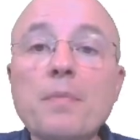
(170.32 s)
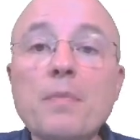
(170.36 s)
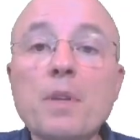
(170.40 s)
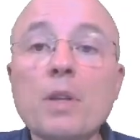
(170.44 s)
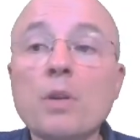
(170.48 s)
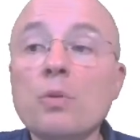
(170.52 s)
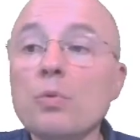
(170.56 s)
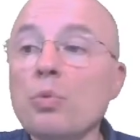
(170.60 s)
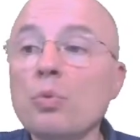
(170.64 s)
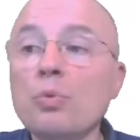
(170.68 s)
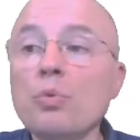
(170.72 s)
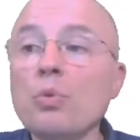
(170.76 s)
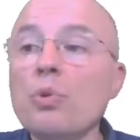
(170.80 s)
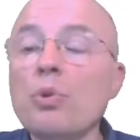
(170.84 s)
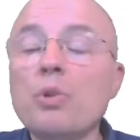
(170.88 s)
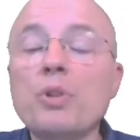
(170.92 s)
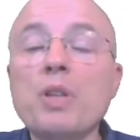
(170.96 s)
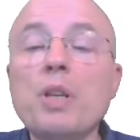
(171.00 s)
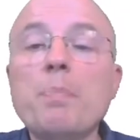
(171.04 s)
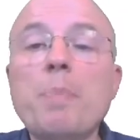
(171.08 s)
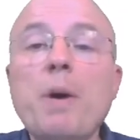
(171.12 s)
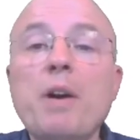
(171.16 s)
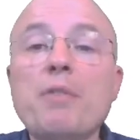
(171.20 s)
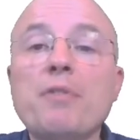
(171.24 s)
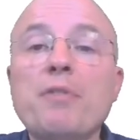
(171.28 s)
dont on
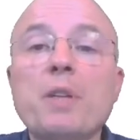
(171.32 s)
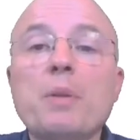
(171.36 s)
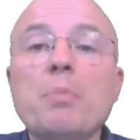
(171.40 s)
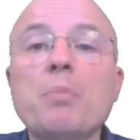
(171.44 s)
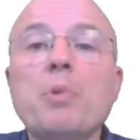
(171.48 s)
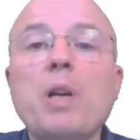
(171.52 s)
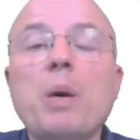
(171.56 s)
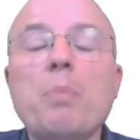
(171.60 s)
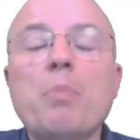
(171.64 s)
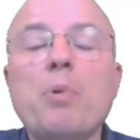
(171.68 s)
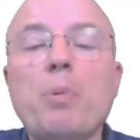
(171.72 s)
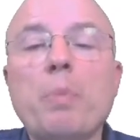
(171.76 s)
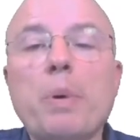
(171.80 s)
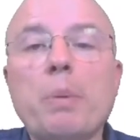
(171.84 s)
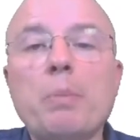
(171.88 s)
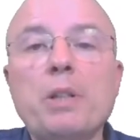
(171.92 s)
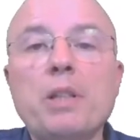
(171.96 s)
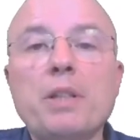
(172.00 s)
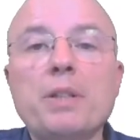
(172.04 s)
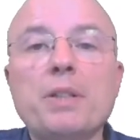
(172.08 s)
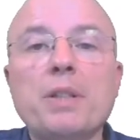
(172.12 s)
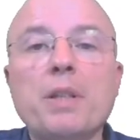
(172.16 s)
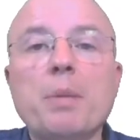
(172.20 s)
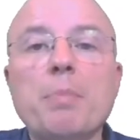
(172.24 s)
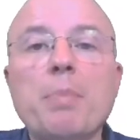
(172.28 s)
connaît parfaitement la
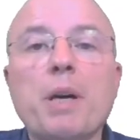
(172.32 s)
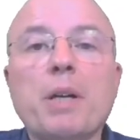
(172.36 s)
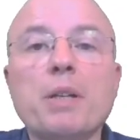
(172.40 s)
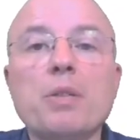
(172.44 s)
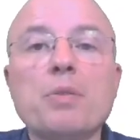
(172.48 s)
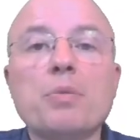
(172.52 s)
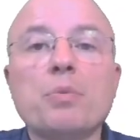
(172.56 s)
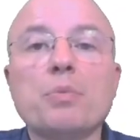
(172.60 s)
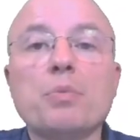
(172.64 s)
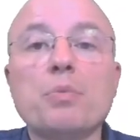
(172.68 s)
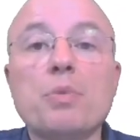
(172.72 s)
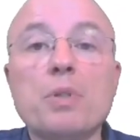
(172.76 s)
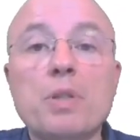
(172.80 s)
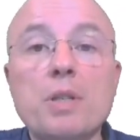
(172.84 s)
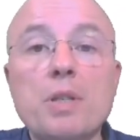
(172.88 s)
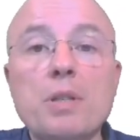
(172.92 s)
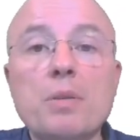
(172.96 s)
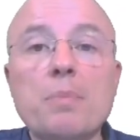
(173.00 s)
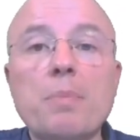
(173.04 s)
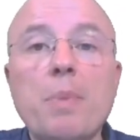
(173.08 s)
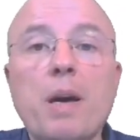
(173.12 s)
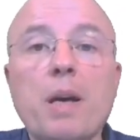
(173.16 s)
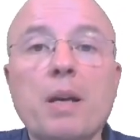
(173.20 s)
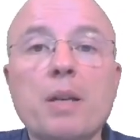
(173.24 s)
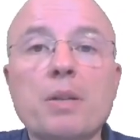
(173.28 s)
probabilité d'apparition du
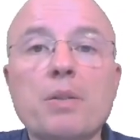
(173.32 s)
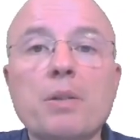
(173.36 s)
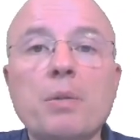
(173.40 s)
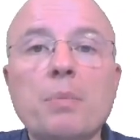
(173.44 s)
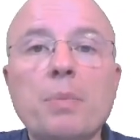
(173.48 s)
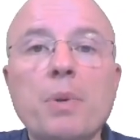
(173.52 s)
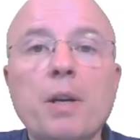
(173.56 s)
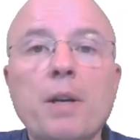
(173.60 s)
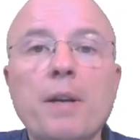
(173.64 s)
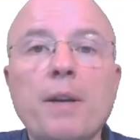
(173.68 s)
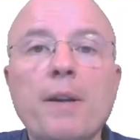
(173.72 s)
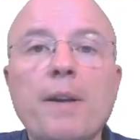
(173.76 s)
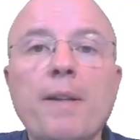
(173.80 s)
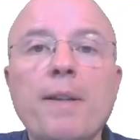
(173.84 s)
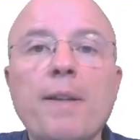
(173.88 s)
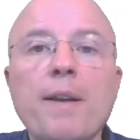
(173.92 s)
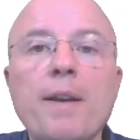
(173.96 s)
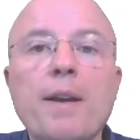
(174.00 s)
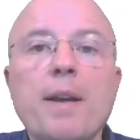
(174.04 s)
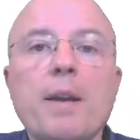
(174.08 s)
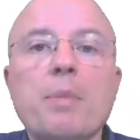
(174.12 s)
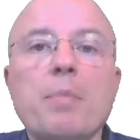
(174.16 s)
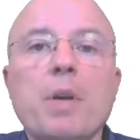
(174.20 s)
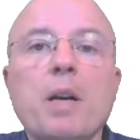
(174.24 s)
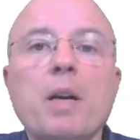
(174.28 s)
6 par exemple,
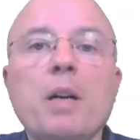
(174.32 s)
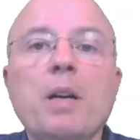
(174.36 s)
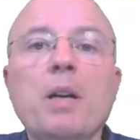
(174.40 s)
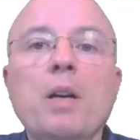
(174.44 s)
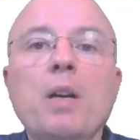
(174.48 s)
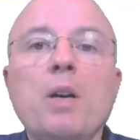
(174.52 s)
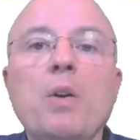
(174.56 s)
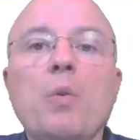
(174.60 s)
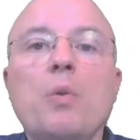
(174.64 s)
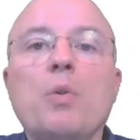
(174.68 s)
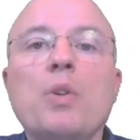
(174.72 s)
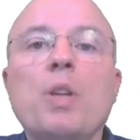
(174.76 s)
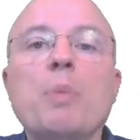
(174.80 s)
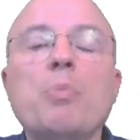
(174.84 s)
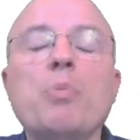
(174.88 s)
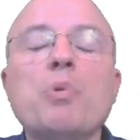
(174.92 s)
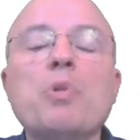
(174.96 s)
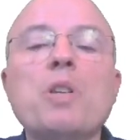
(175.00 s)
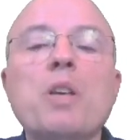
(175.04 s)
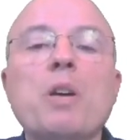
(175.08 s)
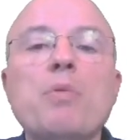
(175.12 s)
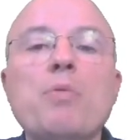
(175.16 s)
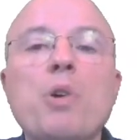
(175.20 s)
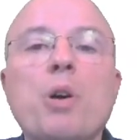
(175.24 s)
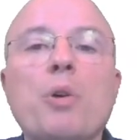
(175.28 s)
eh bien, on a beau
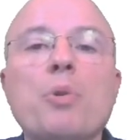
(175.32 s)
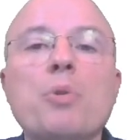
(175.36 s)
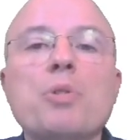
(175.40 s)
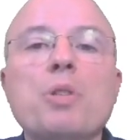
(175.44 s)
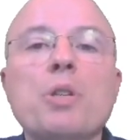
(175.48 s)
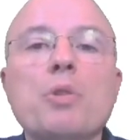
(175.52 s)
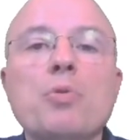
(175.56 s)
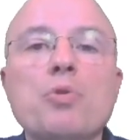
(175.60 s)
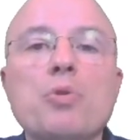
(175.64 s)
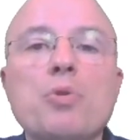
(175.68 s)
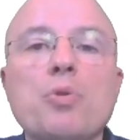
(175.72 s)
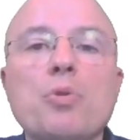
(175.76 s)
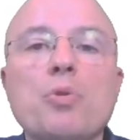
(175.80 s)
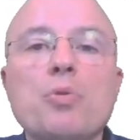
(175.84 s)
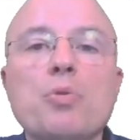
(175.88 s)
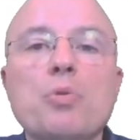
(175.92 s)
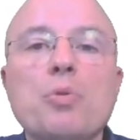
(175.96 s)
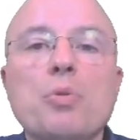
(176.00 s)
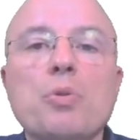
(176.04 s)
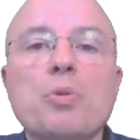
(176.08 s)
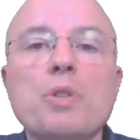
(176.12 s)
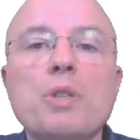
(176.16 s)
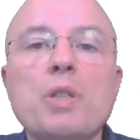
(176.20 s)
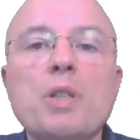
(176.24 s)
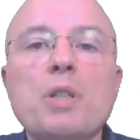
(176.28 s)
savoir que c'est une chance
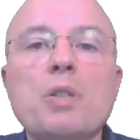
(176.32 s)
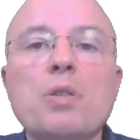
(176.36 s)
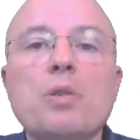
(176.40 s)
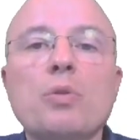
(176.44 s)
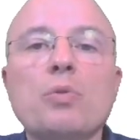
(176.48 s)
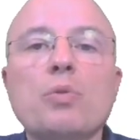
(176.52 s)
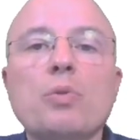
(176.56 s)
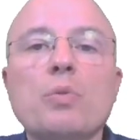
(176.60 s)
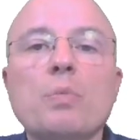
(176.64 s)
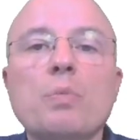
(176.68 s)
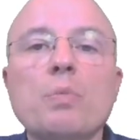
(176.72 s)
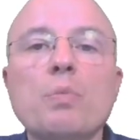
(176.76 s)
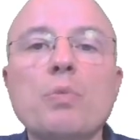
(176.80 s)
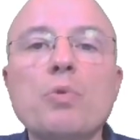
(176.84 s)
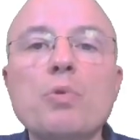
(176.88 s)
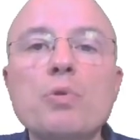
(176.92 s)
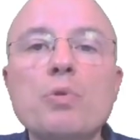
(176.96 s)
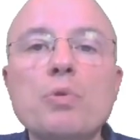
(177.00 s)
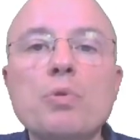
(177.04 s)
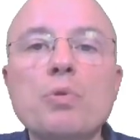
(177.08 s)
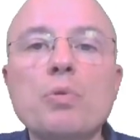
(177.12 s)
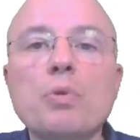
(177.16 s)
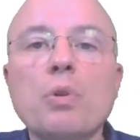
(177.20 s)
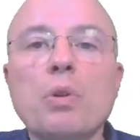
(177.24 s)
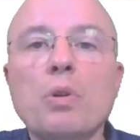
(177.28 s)
sur 6, quand on
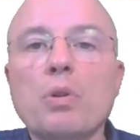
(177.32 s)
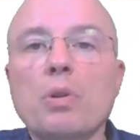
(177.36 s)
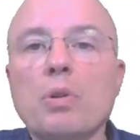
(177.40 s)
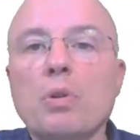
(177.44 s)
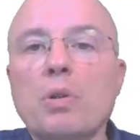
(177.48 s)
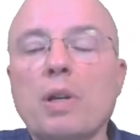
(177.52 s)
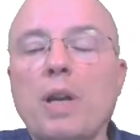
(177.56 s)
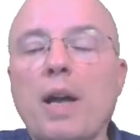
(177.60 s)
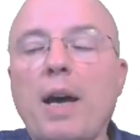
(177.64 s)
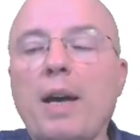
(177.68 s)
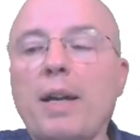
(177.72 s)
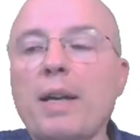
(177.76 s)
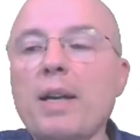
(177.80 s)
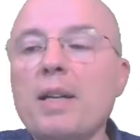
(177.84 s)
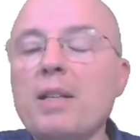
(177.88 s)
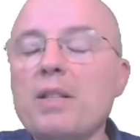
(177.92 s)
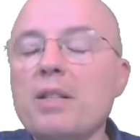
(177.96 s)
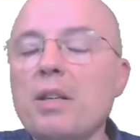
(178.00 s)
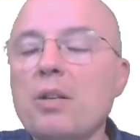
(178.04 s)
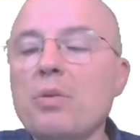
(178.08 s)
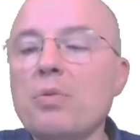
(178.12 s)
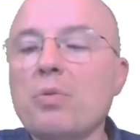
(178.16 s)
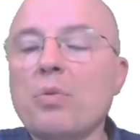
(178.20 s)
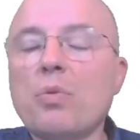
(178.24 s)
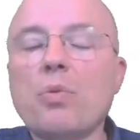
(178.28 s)
mesure la
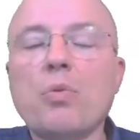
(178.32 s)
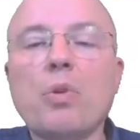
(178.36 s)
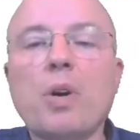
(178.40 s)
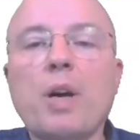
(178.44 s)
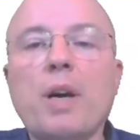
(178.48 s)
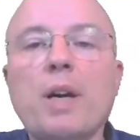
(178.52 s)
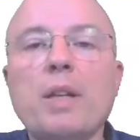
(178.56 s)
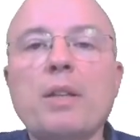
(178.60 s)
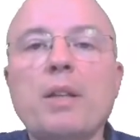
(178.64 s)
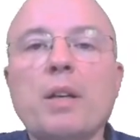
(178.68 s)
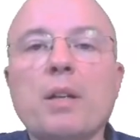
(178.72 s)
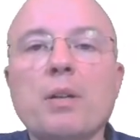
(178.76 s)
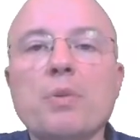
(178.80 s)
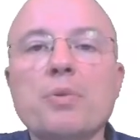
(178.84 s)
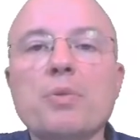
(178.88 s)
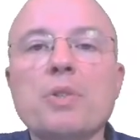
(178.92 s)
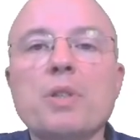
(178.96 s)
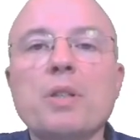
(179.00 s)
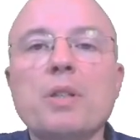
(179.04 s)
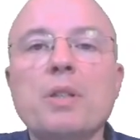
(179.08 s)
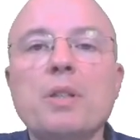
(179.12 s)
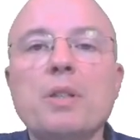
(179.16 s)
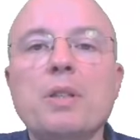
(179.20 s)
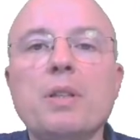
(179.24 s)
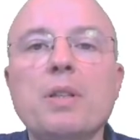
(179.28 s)
réalisation concrète d'un
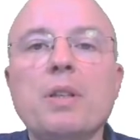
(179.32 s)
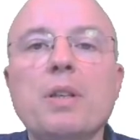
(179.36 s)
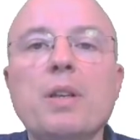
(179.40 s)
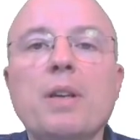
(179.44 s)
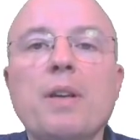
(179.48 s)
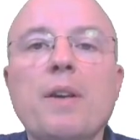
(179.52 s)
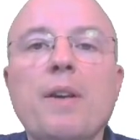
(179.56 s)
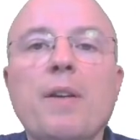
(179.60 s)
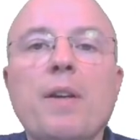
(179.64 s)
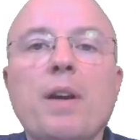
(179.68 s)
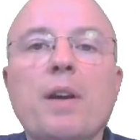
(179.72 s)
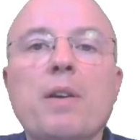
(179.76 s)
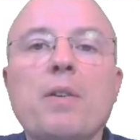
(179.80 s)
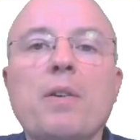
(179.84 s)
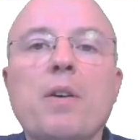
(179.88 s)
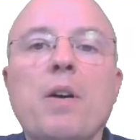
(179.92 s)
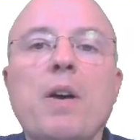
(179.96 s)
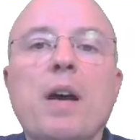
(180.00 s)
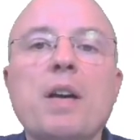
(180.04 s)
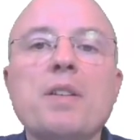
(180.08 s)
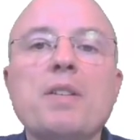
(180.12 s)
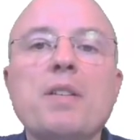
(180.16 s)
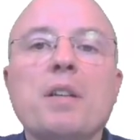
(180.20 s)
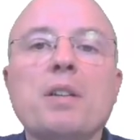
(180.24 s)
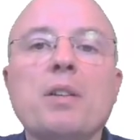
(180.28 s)
lancer de dés euh,
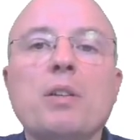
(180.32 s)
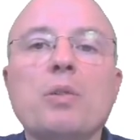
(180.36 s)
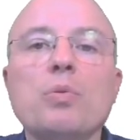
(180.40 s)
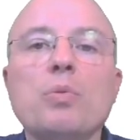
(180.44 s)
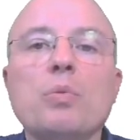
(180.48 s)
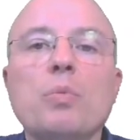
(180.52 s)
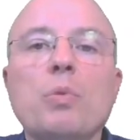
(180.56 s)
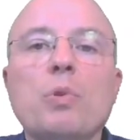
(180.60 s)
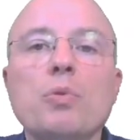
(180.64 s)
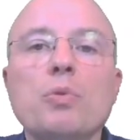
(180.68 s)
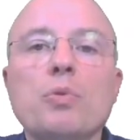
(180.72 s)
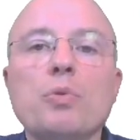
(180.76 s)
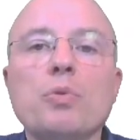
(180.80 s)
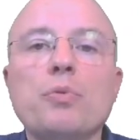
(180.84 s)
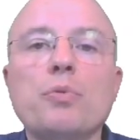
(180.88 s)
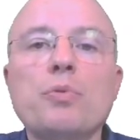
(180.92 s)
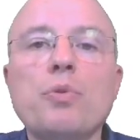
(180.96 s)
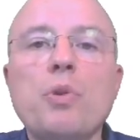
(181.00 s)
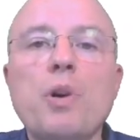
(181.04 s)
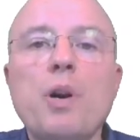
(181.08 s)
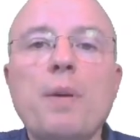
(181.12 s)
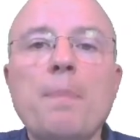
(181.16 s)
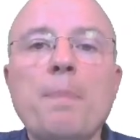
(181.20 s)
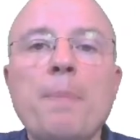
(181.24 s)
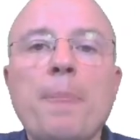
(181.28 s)
un certain nombre de
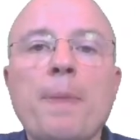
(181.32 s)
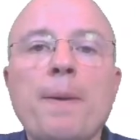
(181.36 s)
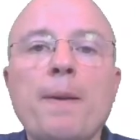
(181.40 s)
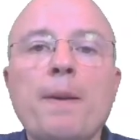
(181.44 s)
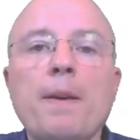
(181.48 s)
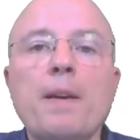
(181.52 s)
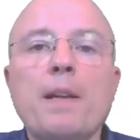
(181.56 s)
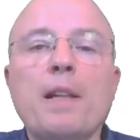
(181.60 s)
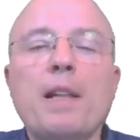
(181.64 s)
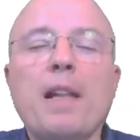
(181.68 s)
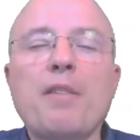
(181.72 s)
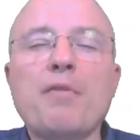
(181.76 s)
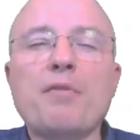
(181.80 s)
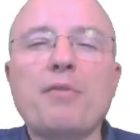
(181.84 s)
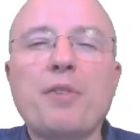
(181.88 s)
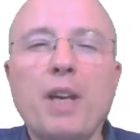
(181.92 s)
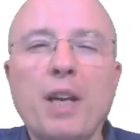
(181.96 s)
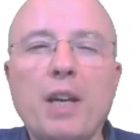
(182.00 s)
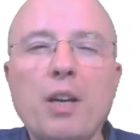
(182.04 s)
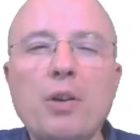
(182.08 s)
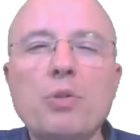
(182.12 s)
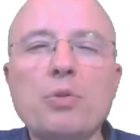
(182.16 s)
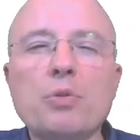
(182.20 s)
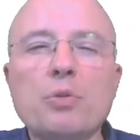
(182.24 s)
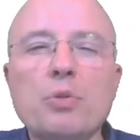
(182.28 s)
fois, la
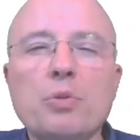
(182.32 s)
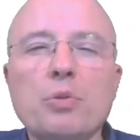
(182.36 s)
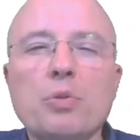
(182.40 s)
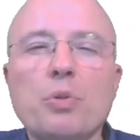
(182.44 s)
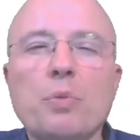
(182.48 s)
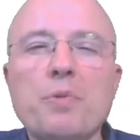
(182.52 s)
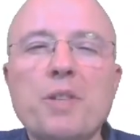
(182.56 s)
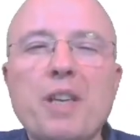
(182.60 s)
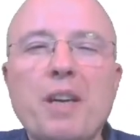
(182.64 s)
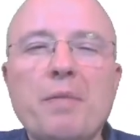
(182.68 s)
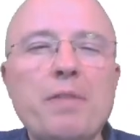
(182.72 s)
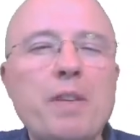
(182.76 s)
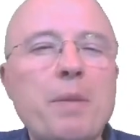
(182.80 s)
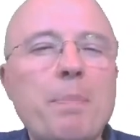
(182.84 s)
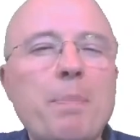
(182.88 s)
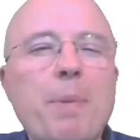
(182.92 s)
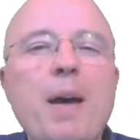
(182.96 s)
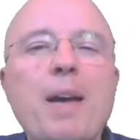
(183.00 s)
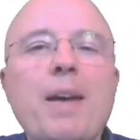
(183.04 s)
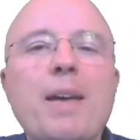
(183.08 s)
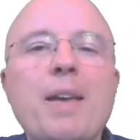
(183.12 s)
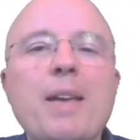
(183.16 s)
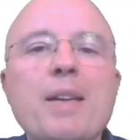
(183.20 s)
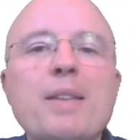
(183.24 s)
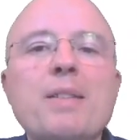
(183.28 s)
fréquence qu'on observe n'est
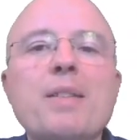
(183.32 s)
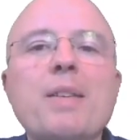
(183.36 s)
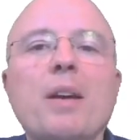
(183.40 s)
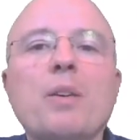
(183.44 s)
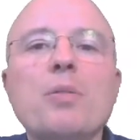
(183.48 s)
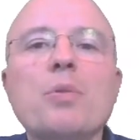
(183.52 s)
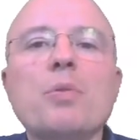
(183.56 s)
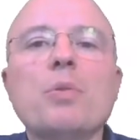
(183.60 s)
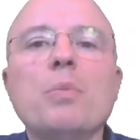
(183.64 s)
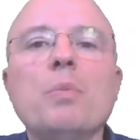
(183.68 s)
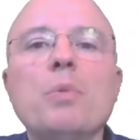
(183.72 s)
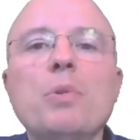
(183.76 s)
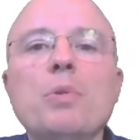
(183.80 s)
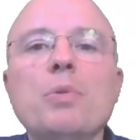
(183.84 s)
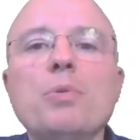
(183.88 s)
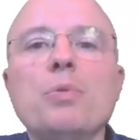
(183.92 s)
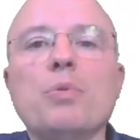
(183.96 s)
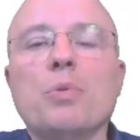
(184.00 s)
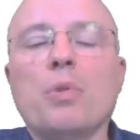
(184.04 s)
pas exactement de